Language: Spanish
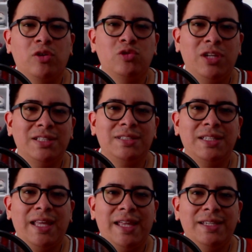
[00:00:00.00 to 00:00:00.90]
sus
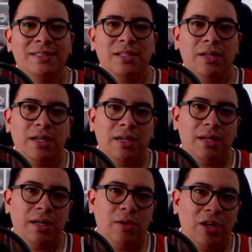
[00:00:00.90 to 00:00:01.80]
necesidades,
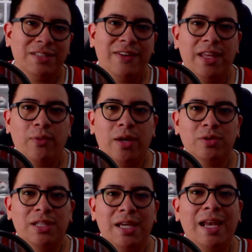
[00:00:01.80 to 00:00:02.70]
lo que se va a adecuar a
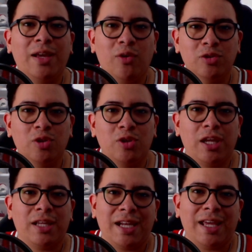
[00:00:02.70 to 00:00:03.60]
ustedes el costo
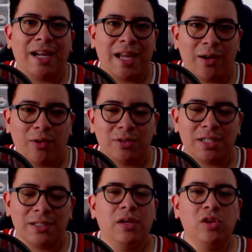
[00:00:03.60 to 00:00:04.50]
de traer las
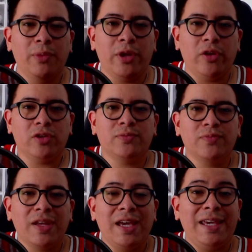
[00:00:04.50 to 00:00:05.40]
cosas. Número dos
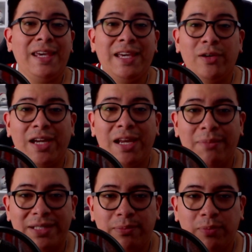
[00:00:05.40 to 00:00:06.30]
y creo que el
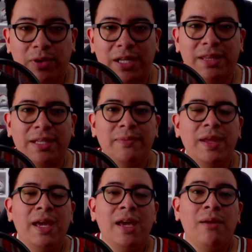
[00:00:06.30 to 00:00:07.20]
más importante.
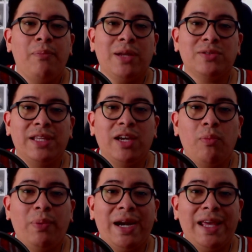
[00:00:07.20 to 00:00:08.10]
Para ustedes
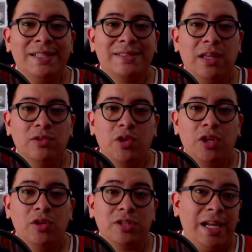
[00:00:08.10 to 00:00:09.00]
comprar en Estados
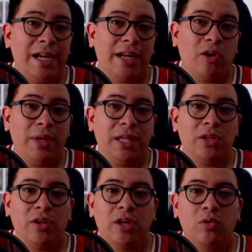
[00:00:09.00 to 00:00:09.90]
Unidos, les
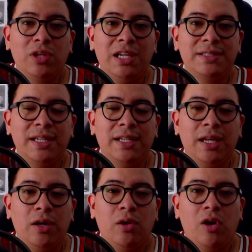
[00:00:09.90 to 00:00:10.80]
recomiendo de que utilicen
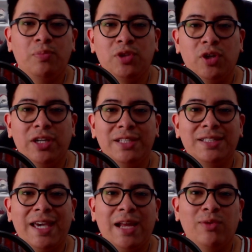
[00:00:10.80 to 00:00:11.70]
opciones
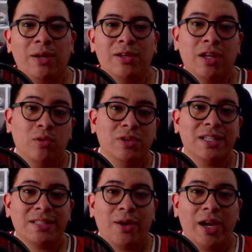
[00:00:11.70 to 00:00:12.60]
que alguna, algún
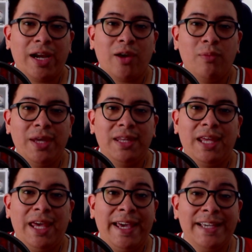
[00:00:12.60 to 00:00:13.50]
tercero les recomiende.
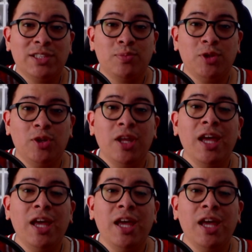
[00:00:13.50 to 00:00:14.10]
En esta opción